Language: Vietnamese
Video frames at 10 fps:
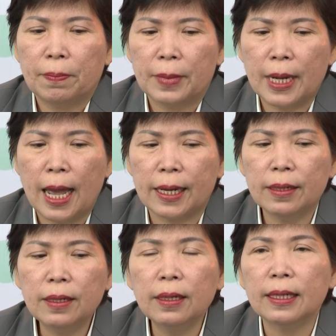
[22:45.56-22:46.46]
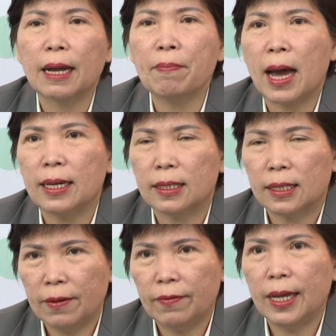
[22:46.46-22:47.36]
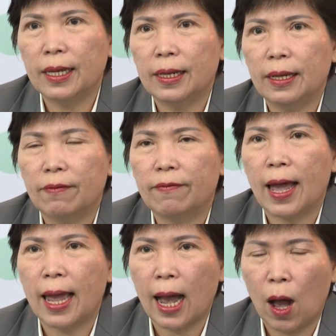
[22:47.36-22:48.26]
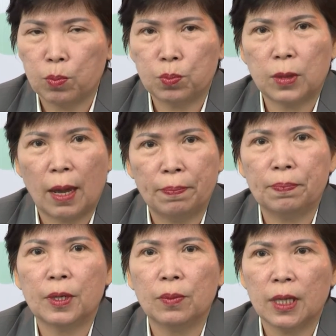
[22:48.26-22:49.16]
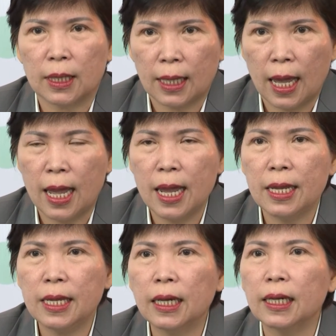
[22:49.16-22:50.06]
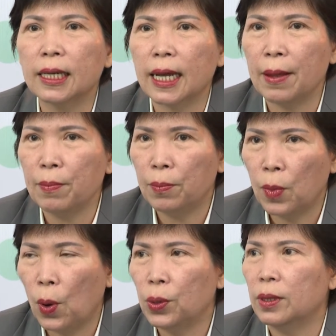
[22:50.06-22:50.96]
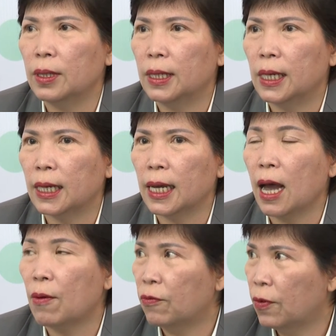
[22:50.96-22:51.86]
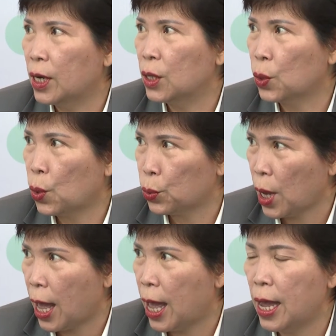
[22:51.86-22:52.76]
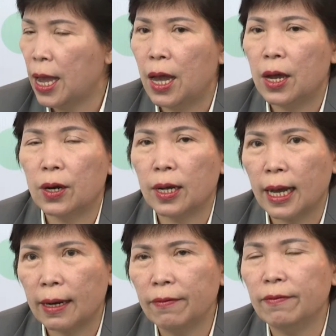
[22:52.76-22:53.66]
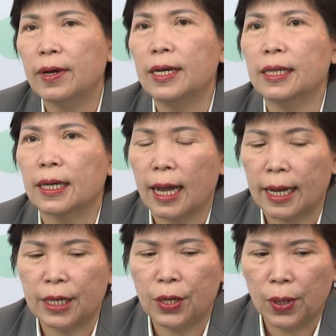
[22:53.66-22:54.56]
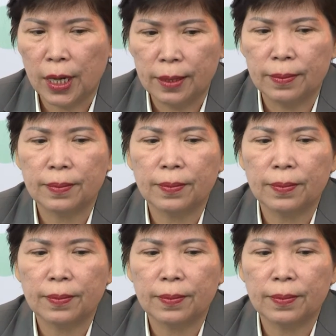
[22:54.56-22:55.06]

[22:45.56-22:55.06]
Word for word: để đưa các bạn sinh viên về học trong thực tế những cái môn những cái học phần cụ thể nó gắn với thực hành nhiều hơn